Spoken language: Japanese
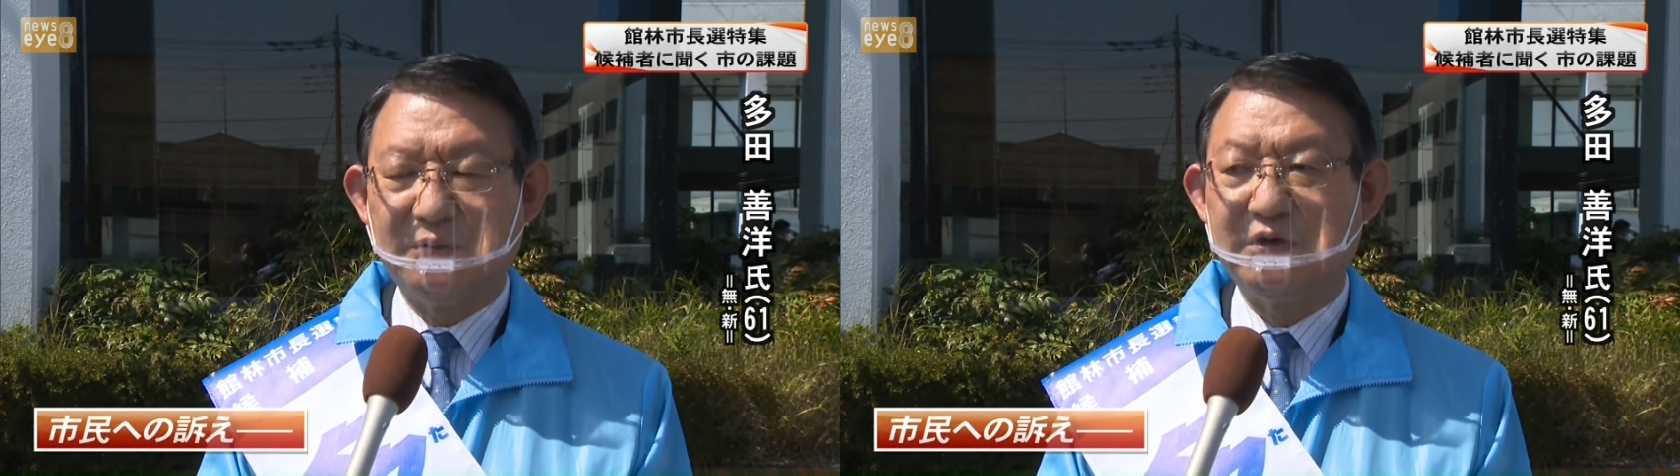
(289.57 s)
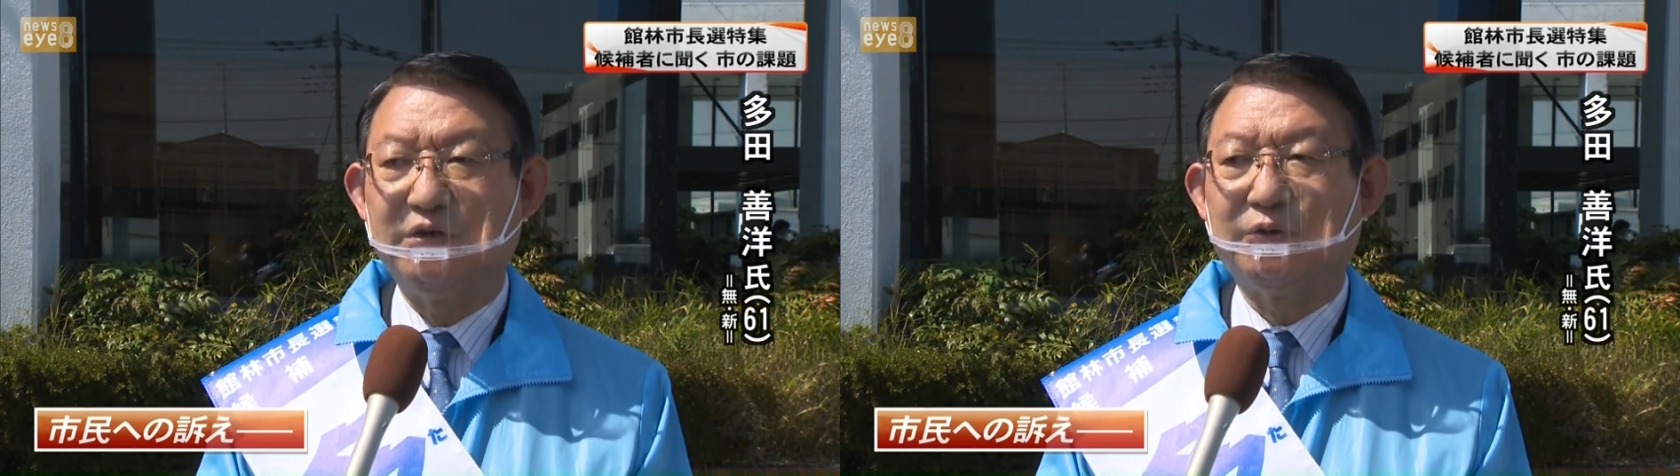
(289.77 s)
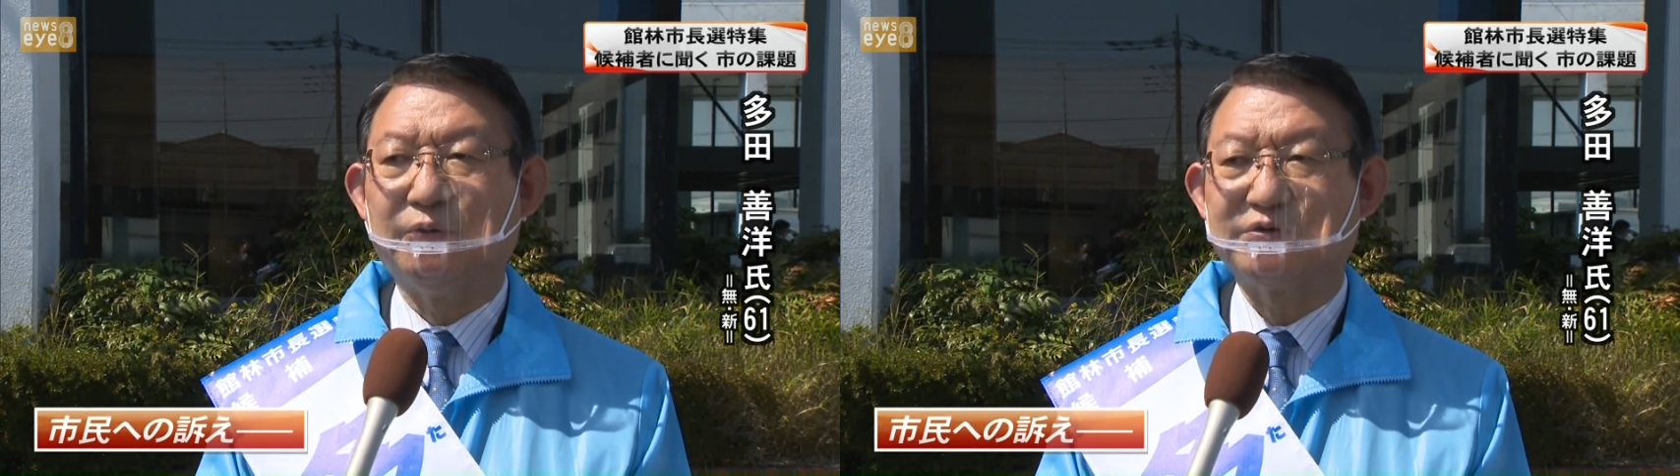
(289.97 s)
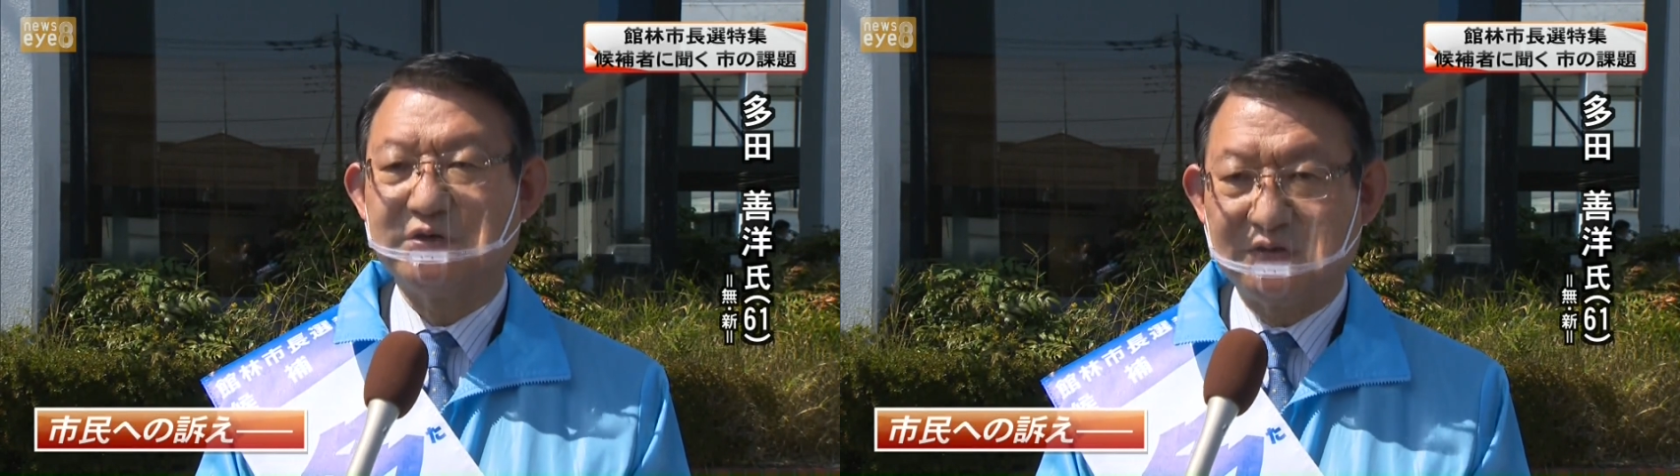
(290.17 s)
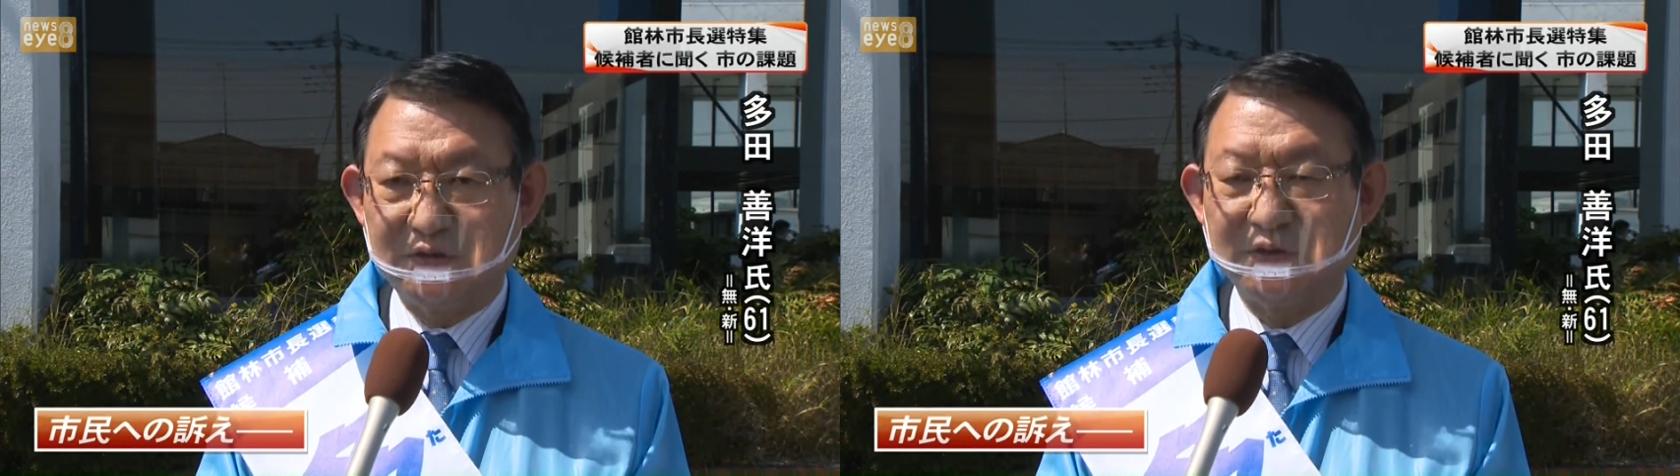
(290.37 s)
は立候補
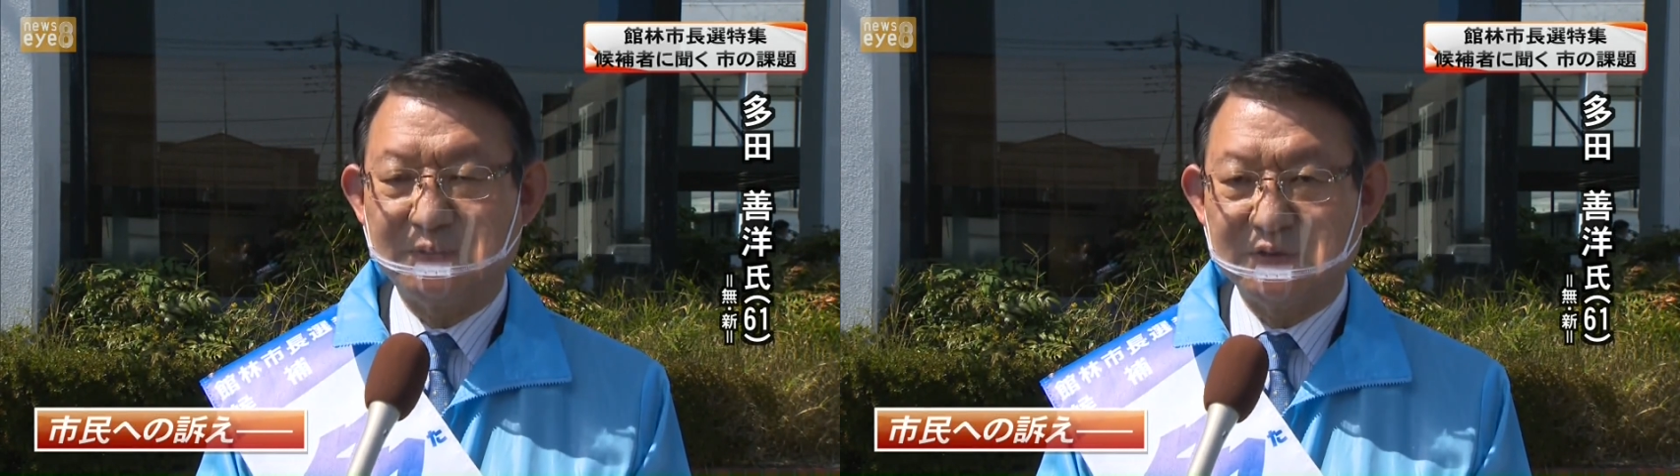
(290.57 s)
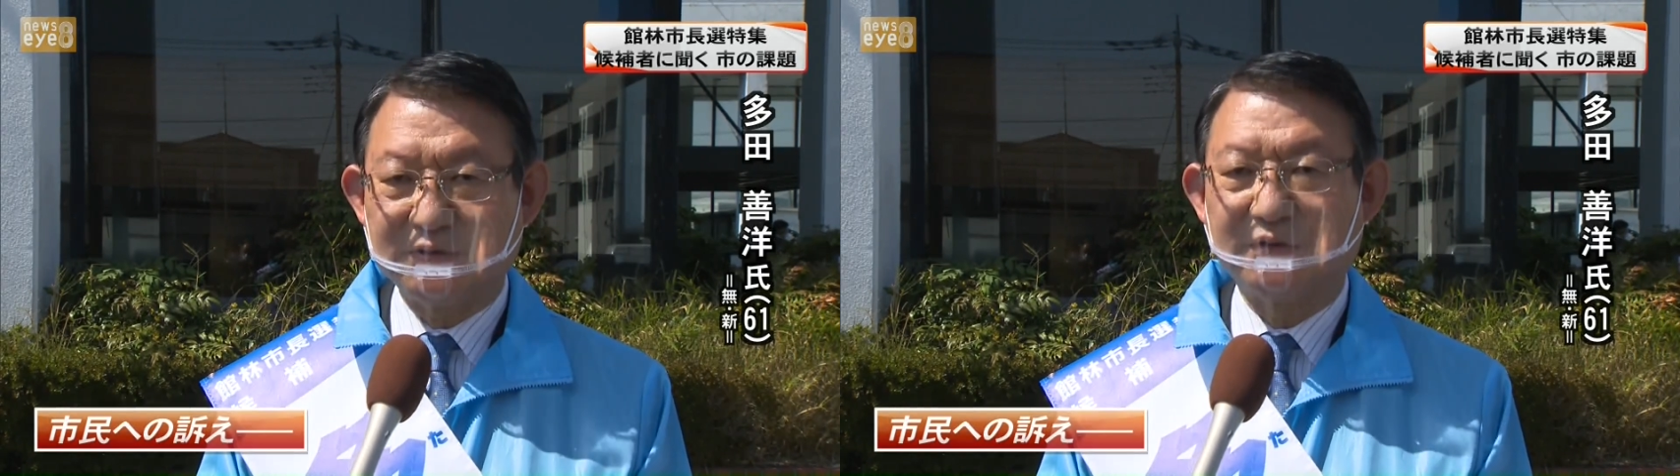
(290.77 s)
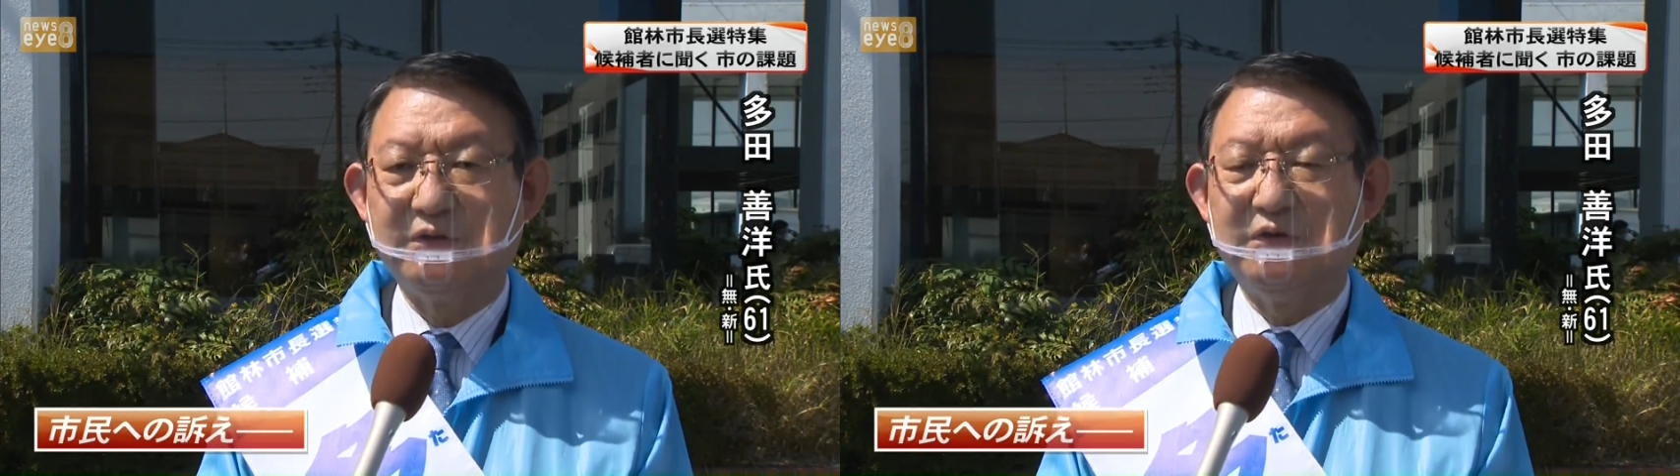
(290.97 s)
させていただきました。